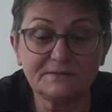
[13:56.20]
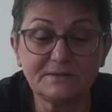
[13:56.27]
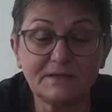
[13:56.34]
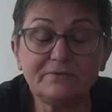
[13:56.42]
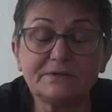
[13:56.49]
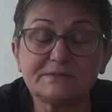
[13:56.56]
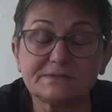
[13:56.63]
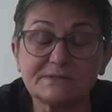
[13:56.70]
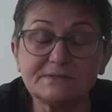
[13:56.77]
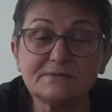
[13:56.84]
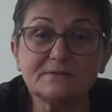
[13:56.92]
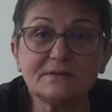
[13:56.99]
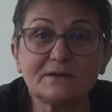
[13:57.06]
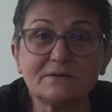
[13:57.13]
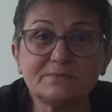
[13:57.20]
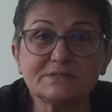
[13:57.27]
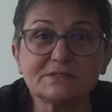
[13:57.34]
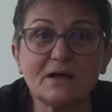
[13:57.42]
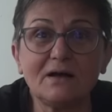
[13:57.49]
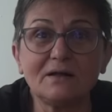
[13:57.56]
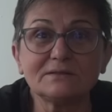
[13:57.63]
evet
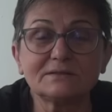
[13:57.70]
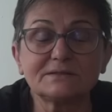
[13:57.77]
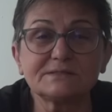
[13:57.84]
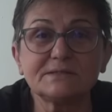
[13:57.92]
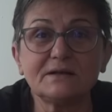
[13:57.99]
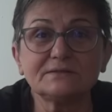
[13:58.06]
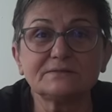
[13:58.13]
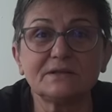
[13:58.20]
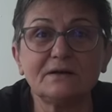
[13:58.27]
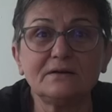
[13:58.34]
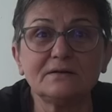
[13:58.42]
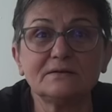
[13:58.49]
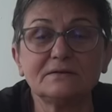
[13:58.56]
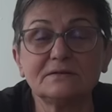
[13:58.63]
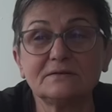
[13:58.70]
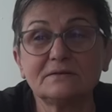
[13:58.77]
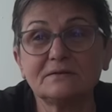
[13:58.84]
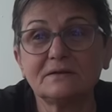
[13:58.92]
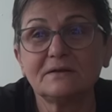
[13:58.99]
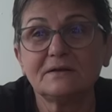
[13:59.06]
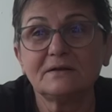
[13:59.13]
sinirlerimizi aldırsak da e,
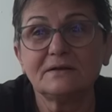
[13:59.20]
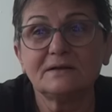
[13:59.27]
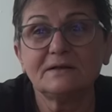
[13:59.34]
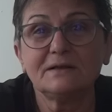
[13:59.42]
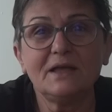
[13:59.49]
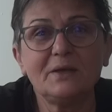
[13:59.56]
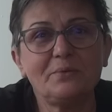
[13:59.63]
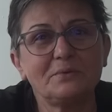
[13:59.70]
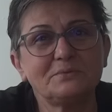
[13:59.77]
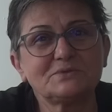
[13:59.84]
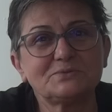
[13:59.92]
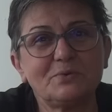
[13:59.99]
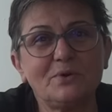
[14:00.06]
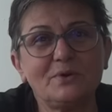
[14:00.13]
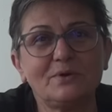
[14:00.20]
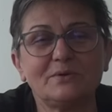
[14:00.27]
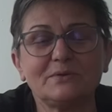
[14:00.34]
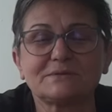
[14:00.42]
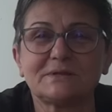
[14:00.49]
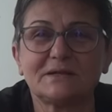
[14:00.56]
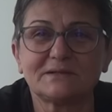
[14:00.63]
hepimiz böyle
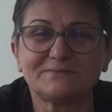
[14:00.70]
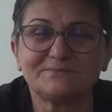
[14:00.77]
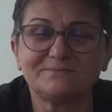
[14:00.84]
olsak.